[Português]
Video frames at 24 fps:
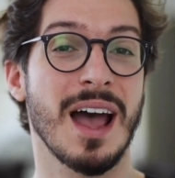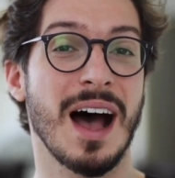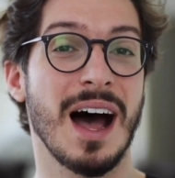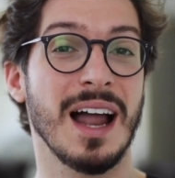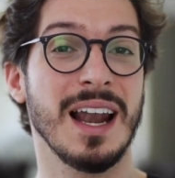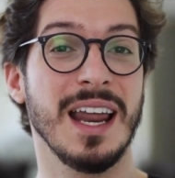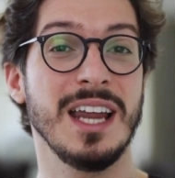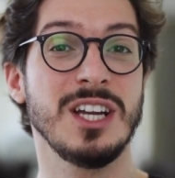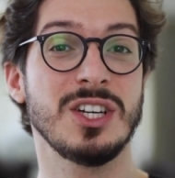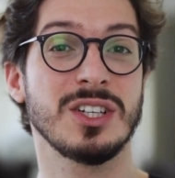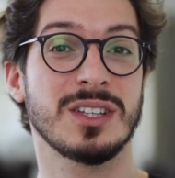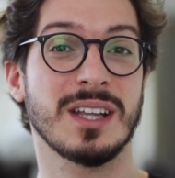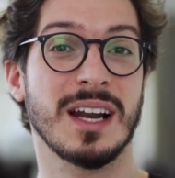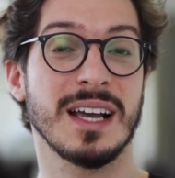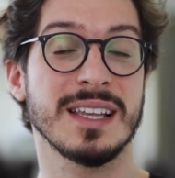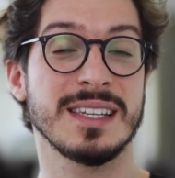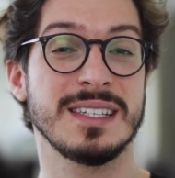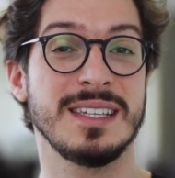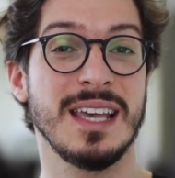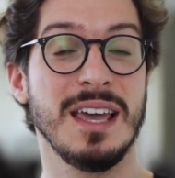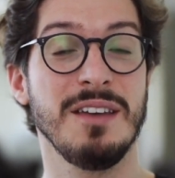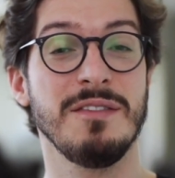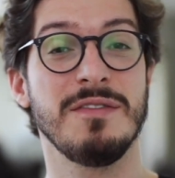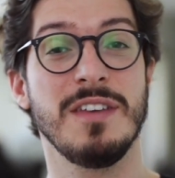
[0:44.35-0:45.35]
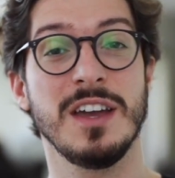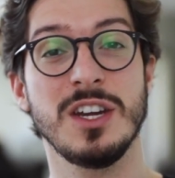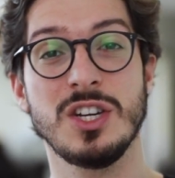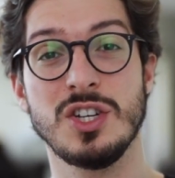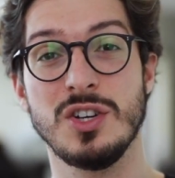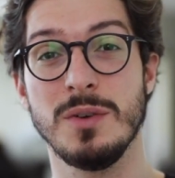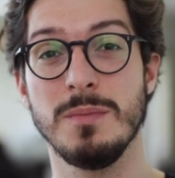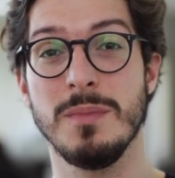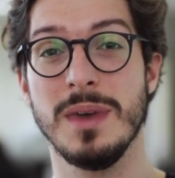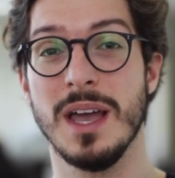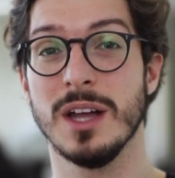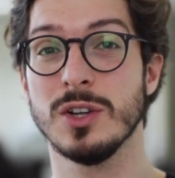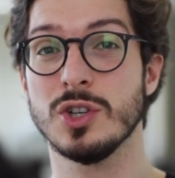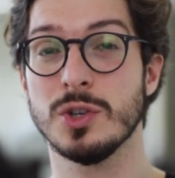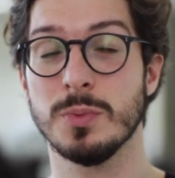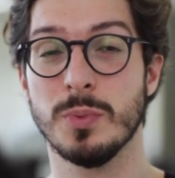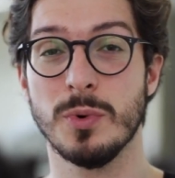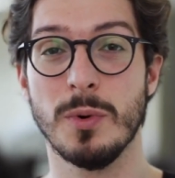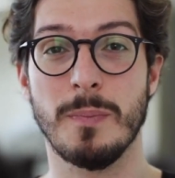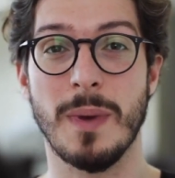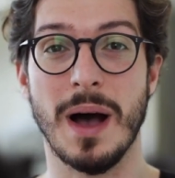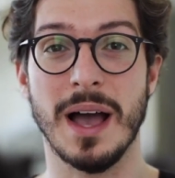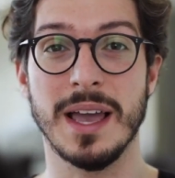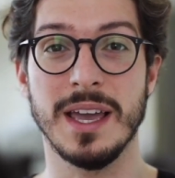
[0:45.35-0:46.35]
além de trazer investimentos
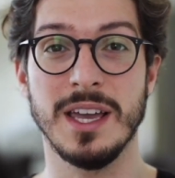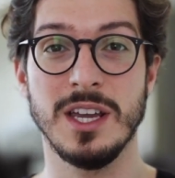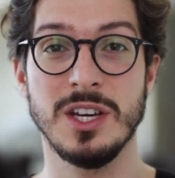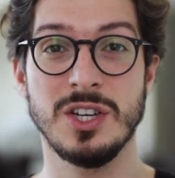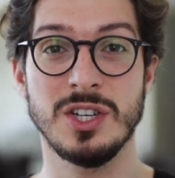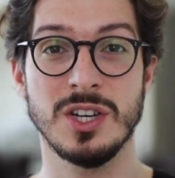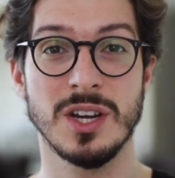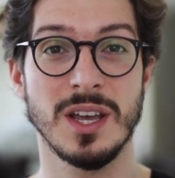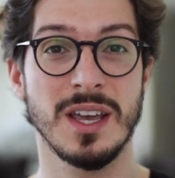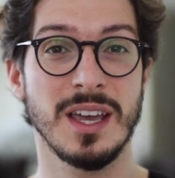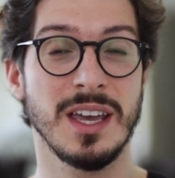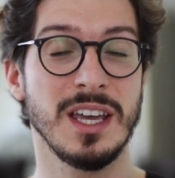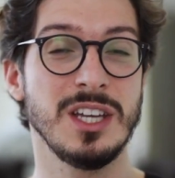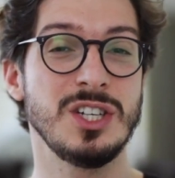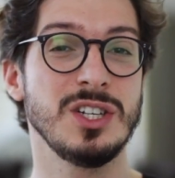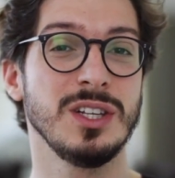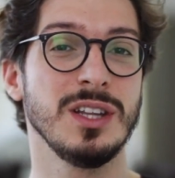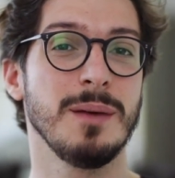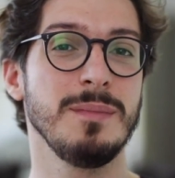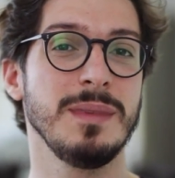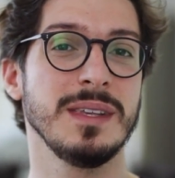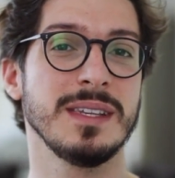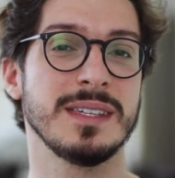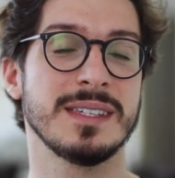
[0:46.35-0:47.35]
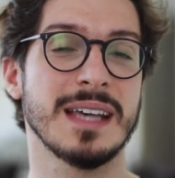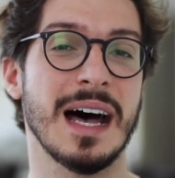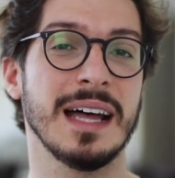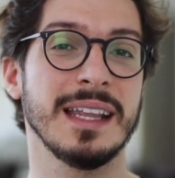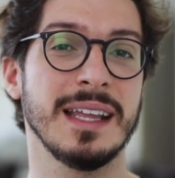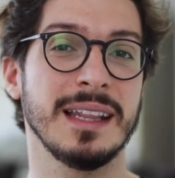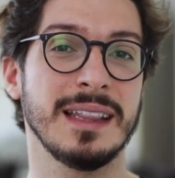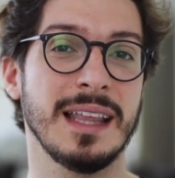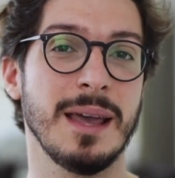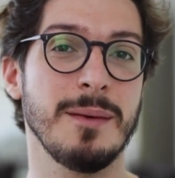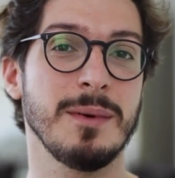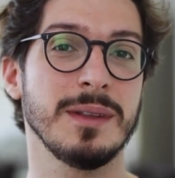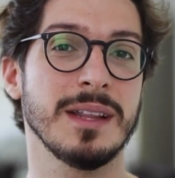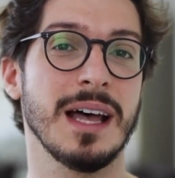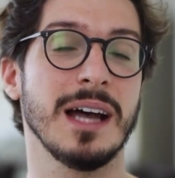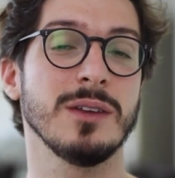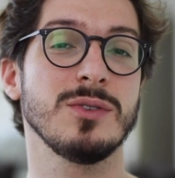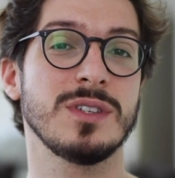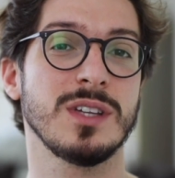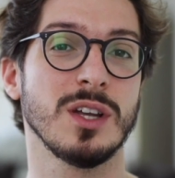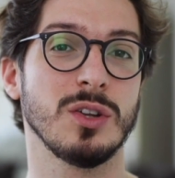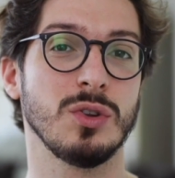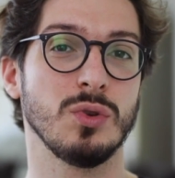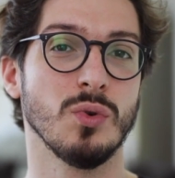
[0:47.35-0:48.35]
para o país e dinamizar
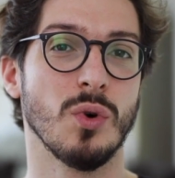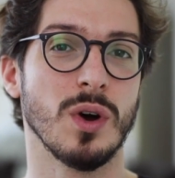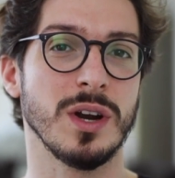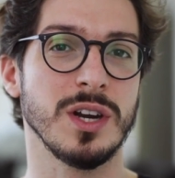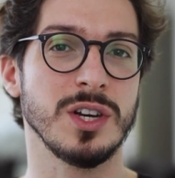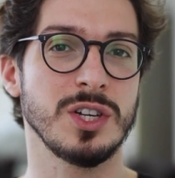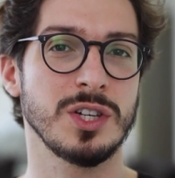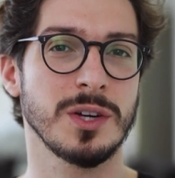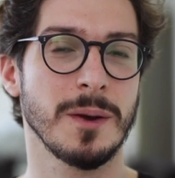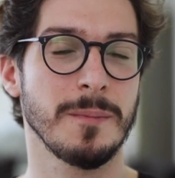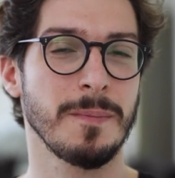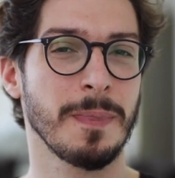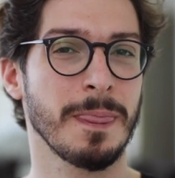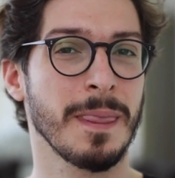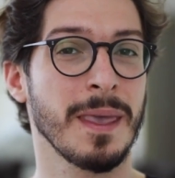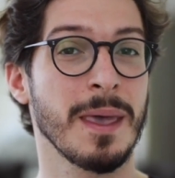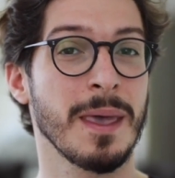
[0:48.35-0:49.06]
determinados setores.